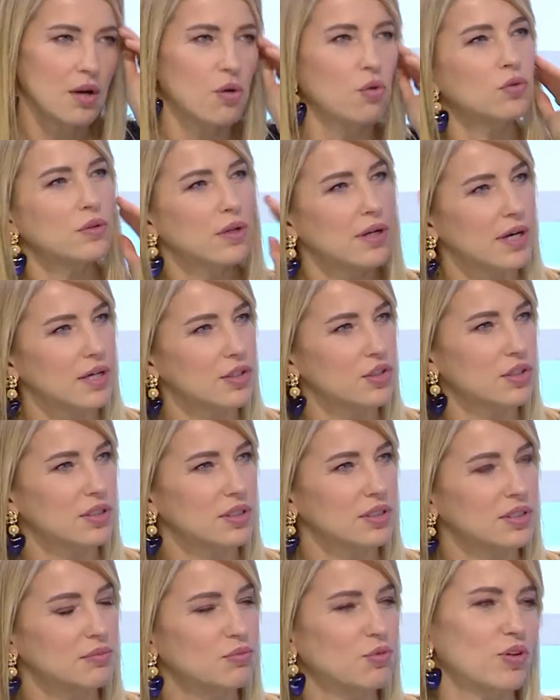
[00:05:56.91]
Onu
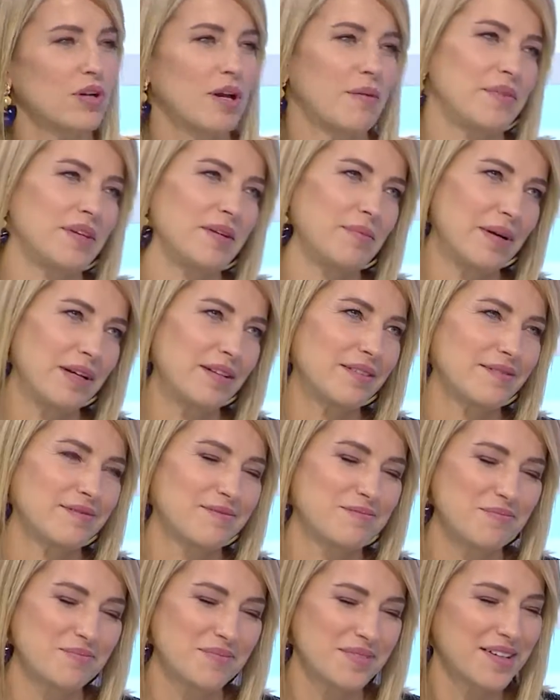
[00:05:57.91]
araştırdığım dönemde ben
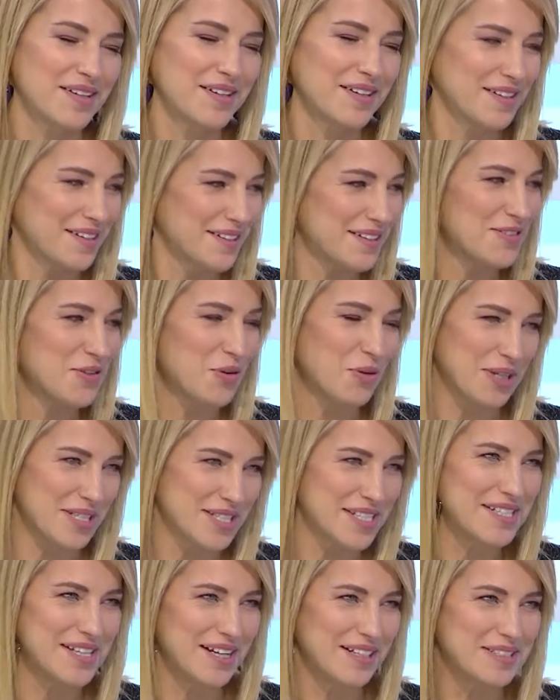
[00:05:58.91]
çok
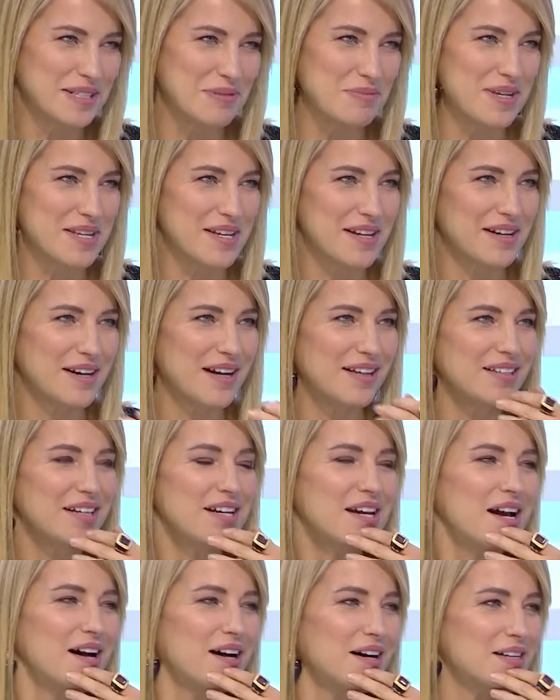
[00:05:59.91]
eskiden tabii ki herhalde.
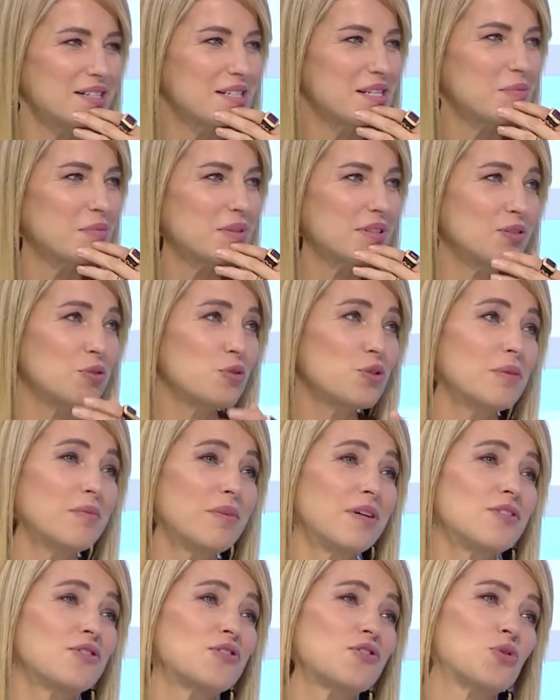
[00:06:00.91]
Asimatı o
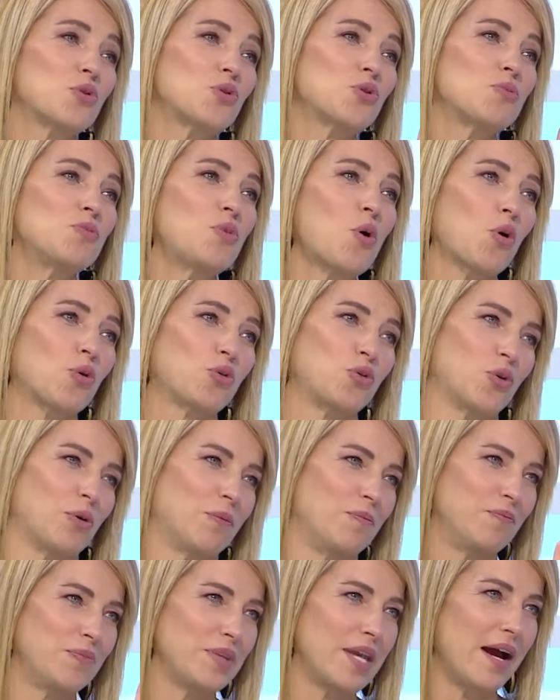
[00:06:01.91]
zaman çözüm
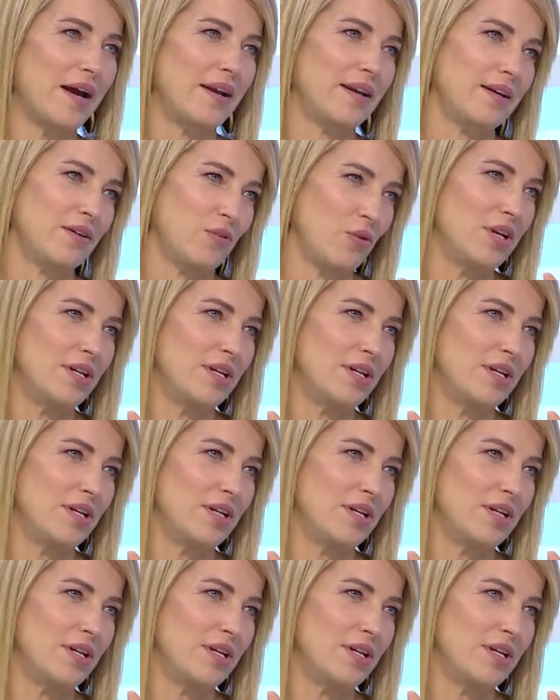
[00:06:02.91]
yoktu. Yani evet.